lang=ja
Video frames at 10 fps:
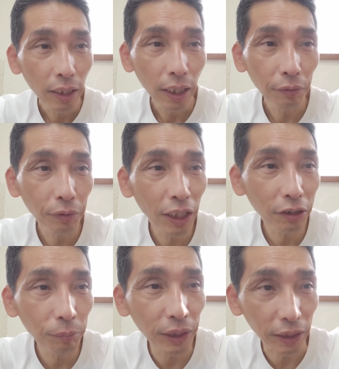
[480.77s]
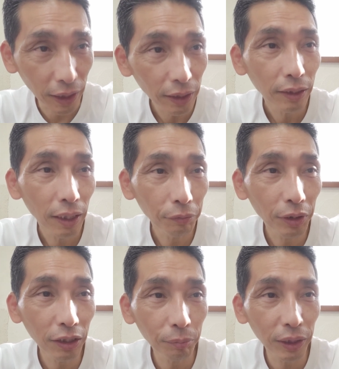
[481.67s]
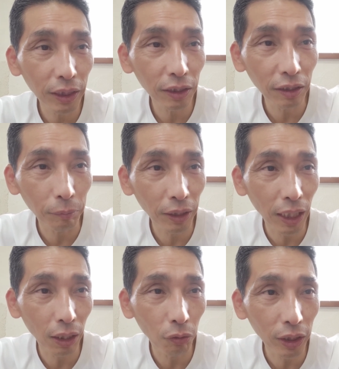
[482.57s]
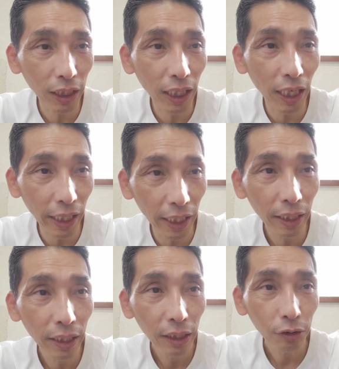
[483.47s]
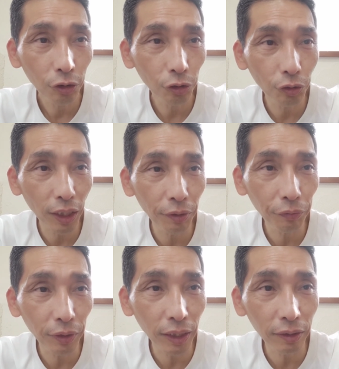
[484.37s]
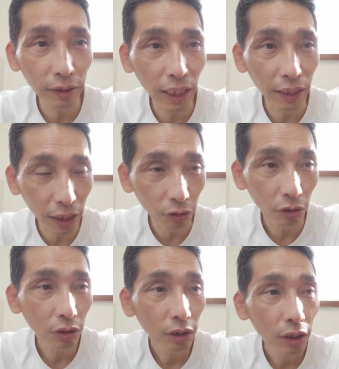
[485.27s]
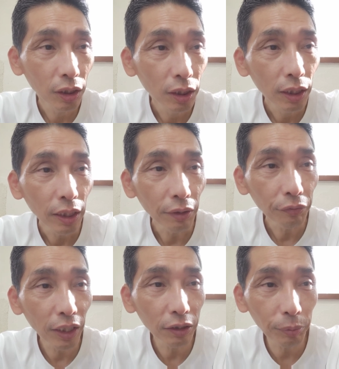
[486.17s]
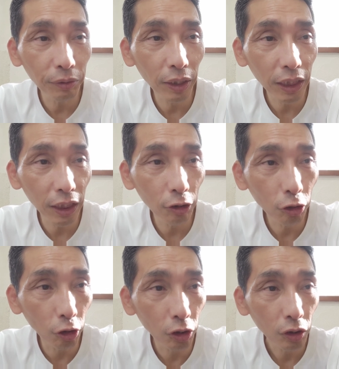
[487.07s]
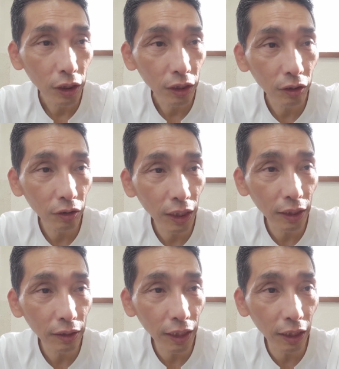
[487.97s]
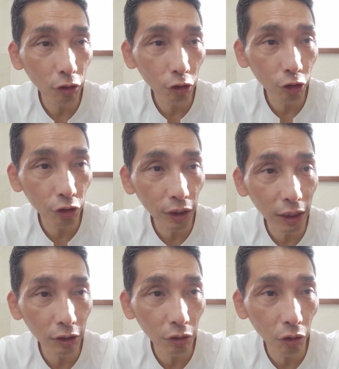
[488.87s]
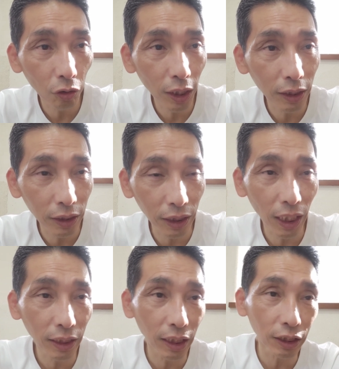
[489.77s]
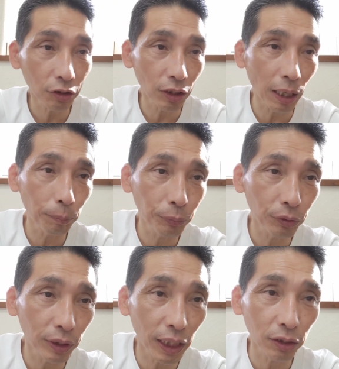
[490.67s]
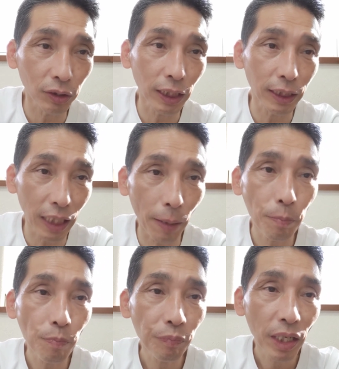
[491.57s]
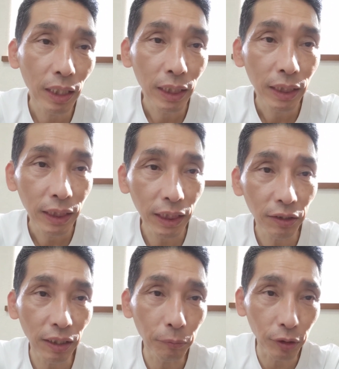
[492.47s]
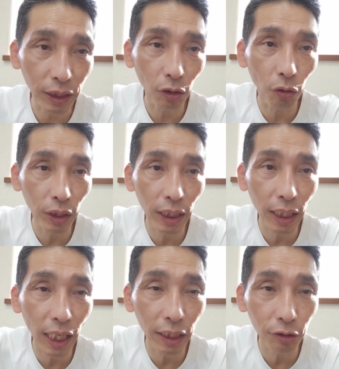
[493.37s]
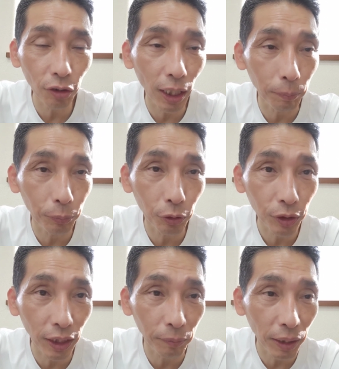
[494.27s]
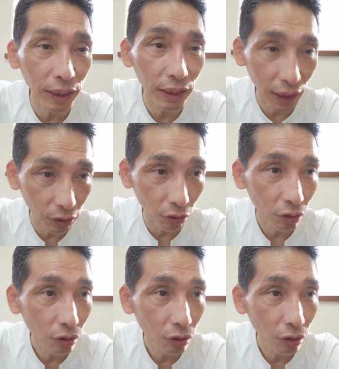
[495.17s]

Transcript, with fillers: FRB ね、FRB システムが置き換え、QFS かなと。FRB は銀行出願制度10月後半に新しくアップグレードされたシステムに置き換えると発表していましたと。